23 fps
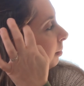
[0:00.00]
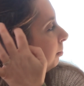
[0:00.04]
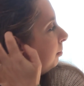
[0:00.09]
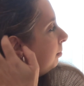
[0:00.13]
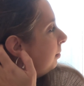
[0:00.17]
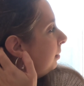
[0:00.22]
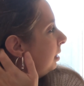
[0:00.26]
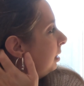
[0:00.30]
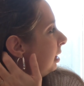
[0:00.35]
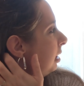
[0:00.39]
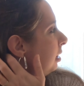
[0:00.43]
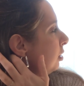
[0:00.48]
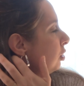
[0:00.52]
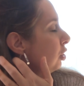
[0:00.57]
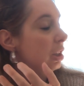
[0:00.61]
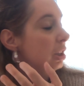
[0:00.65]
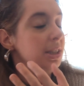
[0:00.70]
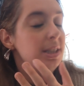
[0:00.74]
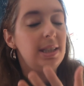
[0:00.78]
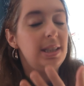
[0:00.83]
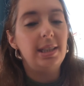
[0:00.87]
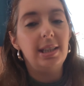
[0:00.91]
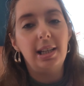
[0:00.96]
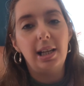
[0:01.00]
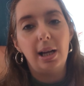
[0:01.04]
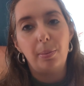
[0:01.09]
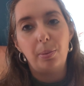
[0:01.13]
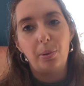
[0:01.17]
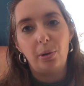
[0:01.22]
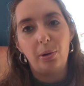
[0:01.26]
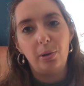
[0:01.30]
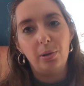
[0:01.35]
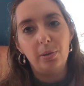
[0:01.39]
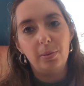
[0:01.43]
Mais j'ai hésité à
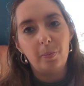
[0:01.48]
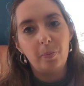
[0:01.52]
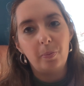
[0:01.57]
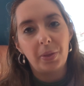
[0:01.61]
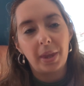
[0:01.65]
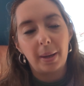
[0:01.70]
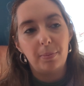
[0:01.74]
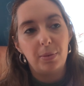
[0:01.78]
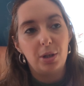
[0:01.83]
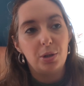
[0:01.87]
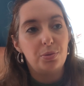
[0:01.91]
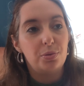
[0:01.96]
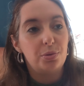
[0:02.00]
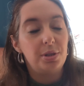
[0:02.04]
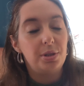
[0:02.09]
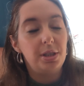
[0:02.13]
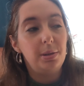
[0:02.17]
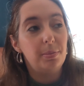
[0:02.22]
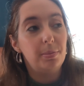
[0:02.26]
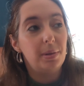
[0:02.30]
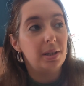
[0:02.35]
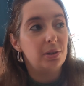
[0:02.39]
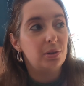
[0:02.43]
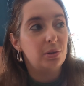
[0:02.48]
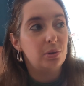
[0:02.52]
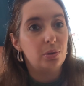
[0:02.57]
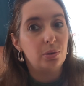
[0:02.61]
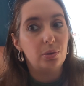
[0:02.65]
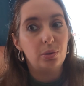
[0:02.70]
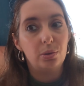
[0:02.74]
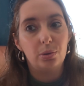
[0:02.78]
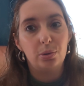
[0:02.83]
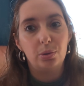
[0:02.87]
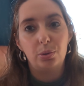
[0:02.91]
la prendre et je me suis dit
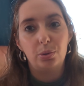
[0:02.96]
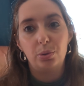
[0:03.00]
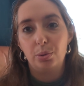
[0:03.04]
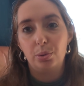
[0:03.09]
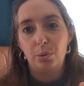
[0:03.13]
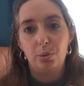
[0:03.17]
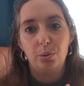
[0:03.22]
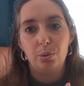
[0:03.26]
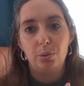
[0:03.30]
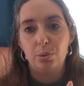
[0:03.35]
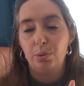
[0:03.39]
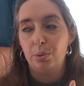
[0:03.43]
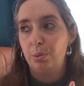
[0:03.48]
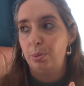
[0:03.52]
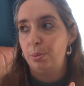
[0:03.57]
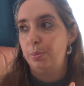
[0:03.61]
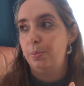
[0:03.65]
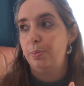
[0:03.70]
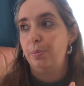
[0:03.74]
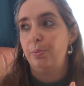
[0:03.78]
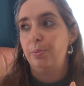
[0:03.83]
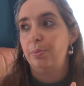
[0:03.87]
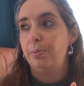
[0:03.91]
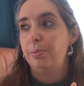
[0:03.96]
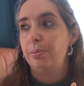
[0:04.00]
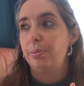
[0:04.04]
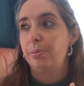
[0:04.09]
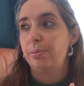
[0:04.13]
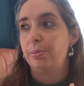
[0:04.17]
maintenant euh, que le,